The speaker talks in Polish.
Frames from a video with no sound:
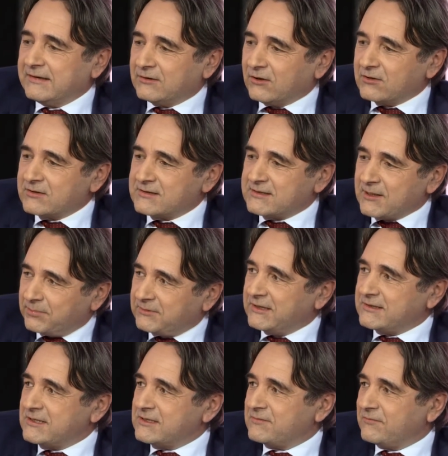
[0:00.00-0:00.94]
to
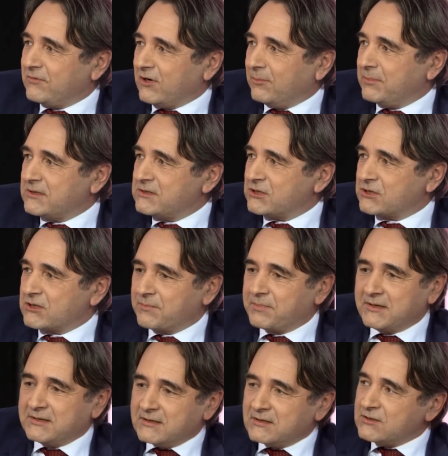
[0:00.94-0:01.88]
sceptycyzm wobec
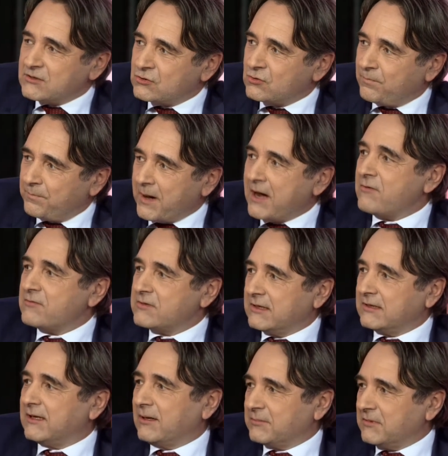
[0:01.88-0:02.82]
szczepień
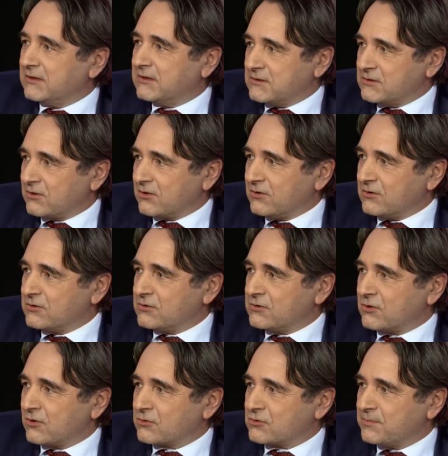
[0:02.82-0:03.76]
zupełnie dla mnie
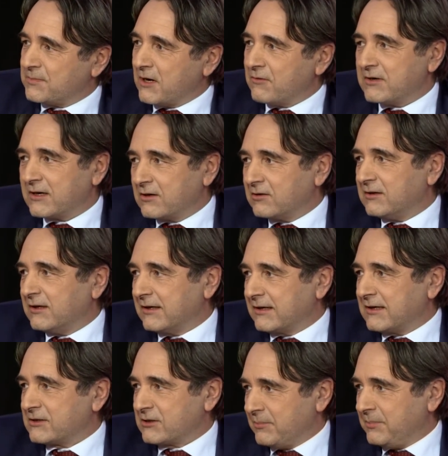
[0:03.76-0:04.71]
niezrozumiały jako dla
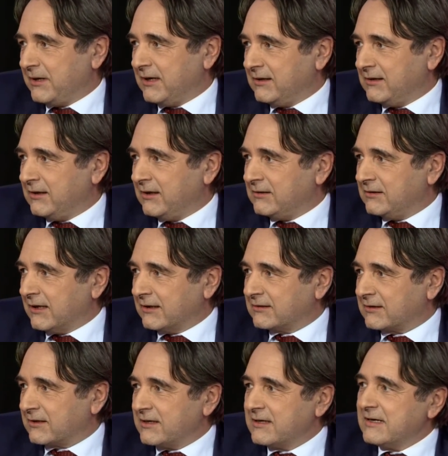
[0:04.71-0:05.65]
lekarza
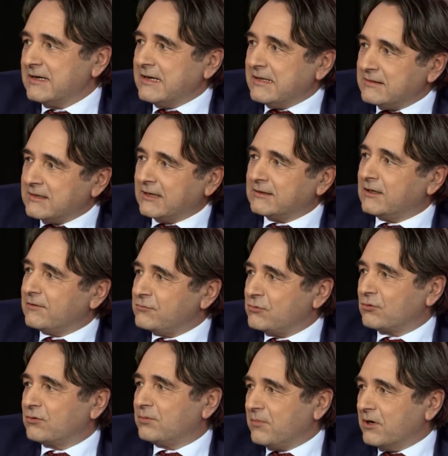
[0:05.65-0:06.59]
pediatry. Nadal
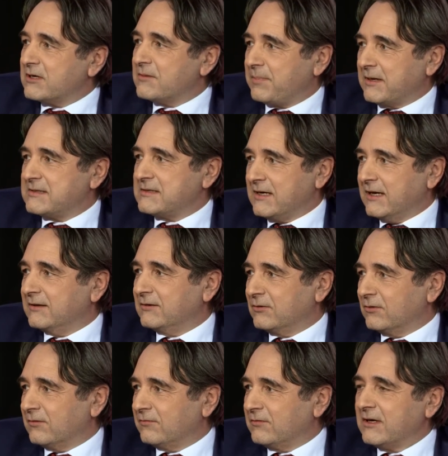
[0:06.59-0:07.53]
wśród moich
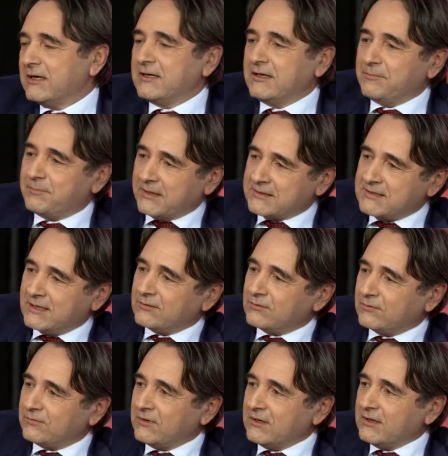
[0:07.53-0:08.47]
pacjentów i
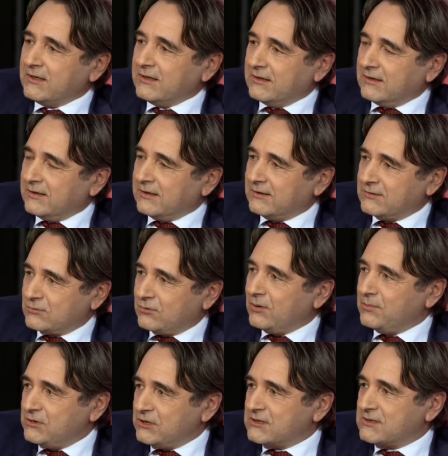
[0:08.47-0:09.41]
pacjentów, e, z
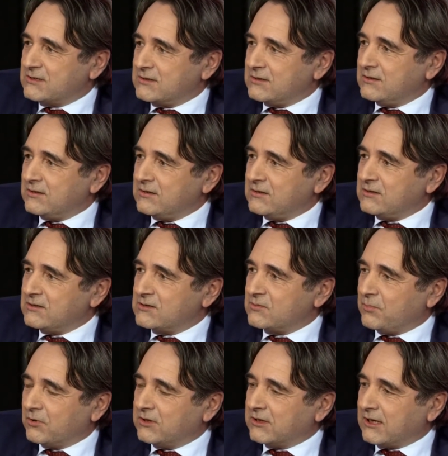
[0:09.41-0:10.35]
którymi się
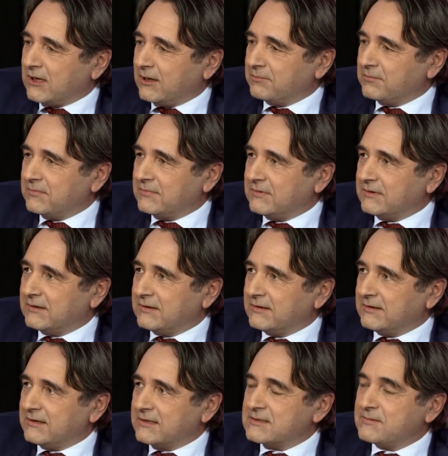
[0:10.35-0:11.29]
spotykam,
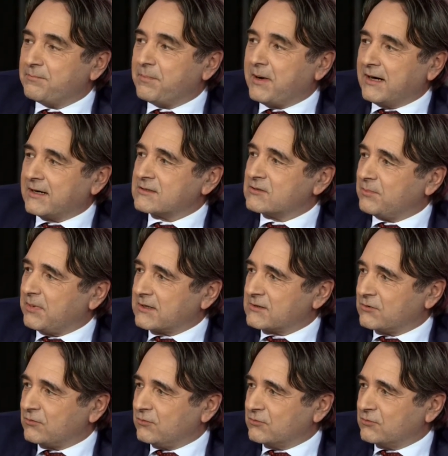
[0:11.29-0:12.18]
jest bardzo, bardzo